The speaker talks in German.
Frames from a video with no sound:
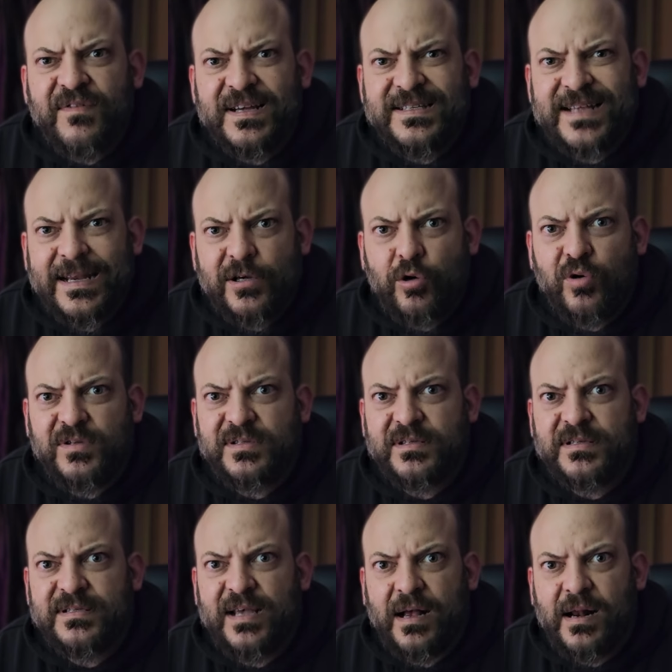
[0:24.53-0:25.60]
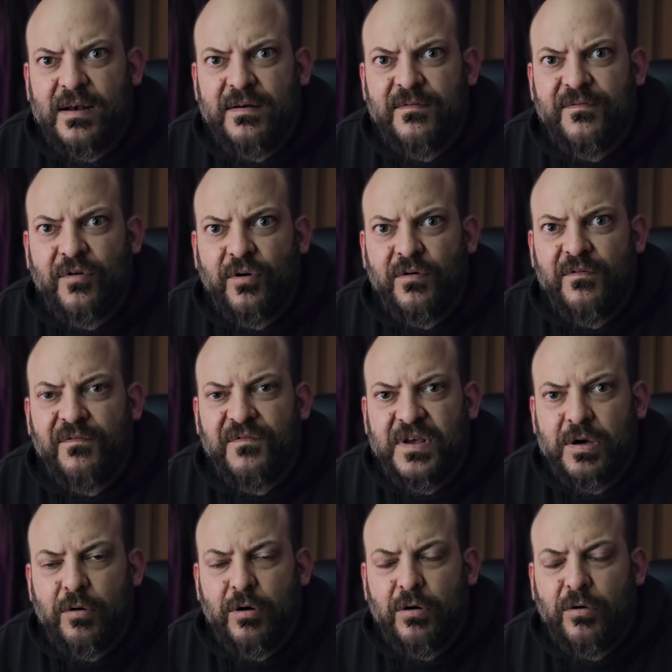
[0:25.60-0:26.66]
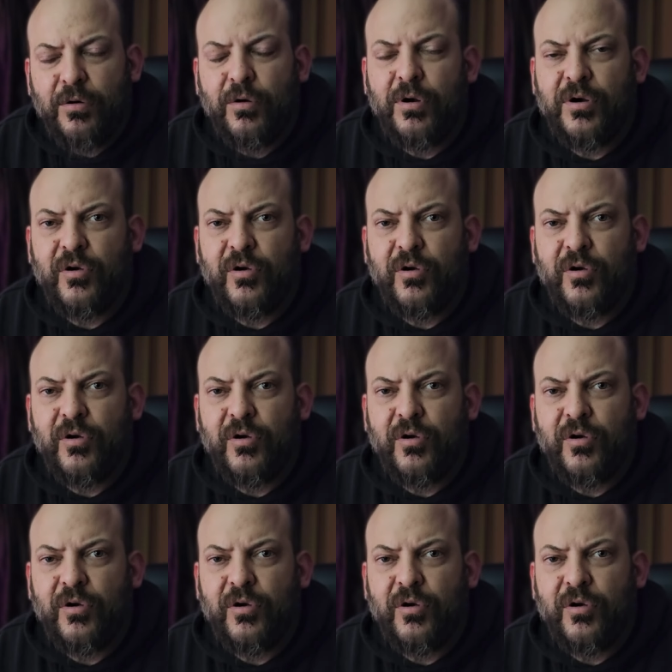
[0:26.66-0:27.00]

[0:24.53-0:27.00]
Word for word: Versandkosten zahlen von 4,99 Euro.